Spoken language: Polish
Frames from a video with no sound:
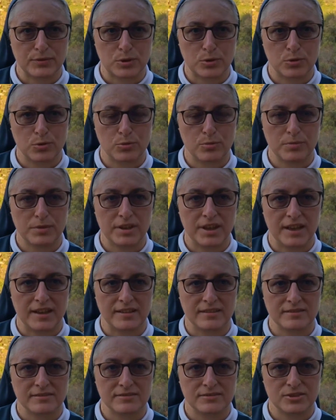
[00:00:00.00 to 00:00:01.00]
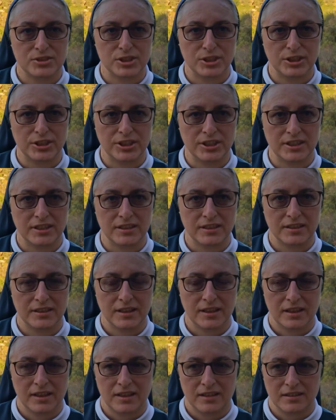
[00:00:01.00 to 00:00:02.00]
wokół mnie, czyli
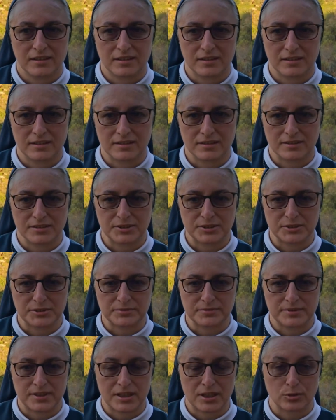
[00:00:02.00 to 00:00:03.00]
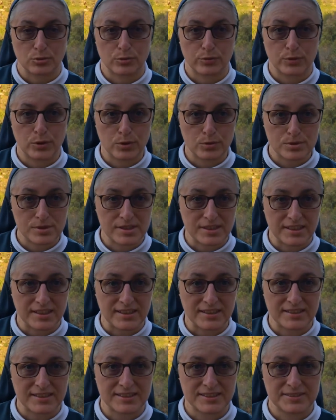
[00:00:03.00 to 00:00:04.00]
e, terenów
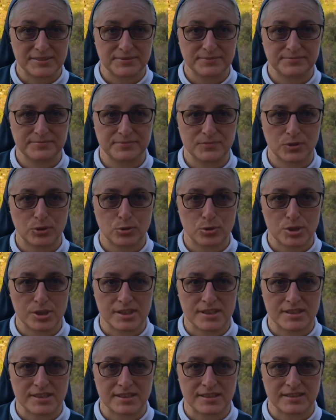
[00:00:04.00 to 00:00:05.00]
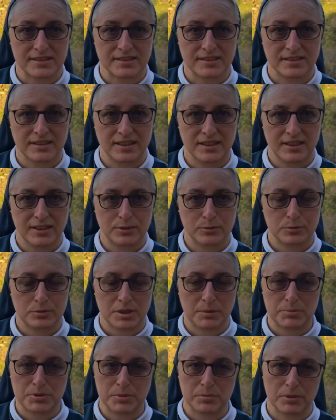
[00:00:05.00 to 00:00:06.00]
judzkich, górzystych,
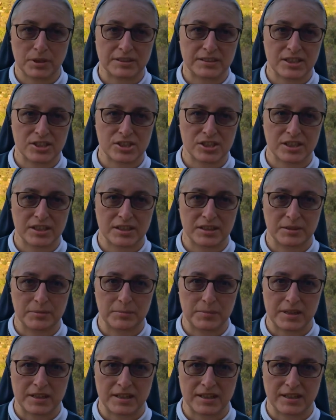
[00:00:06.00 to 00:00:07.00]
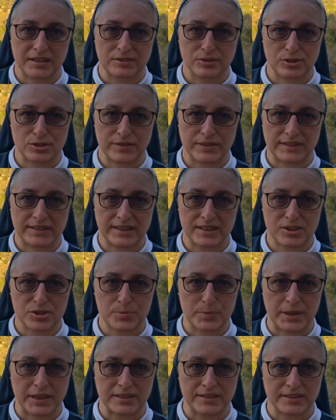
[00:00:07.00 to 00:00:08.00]
które przybyła także Maria do świętej
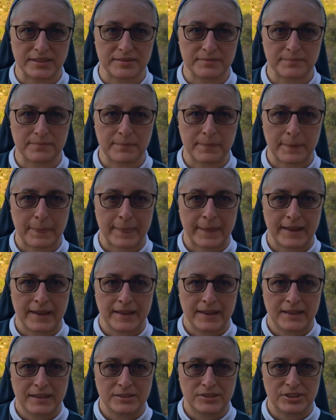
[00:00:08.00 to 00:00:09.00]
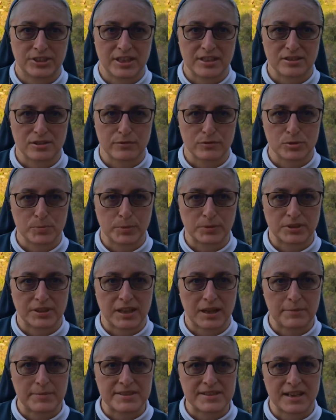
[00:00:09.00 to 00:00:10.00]
Elżbiety. Dzisiaj znowu
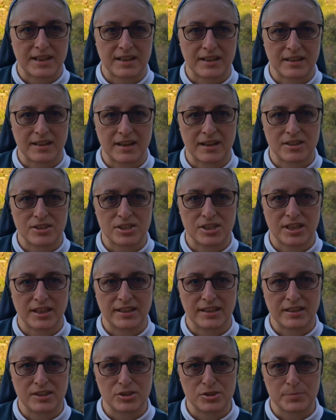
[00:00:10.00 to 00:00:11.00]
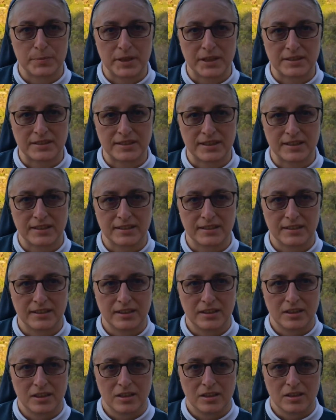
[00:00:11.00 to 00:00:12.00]
spotykamy Zachariasza i Elżbietę
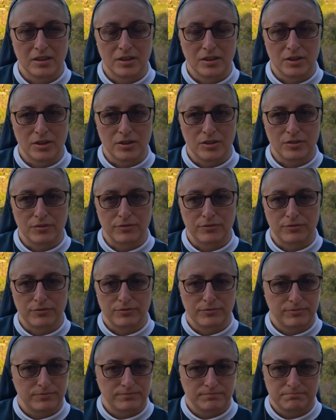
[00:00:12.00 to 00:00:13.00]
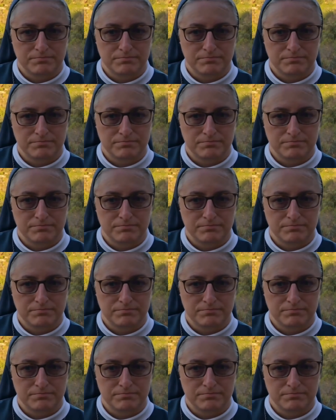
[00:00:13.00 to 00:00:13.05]
w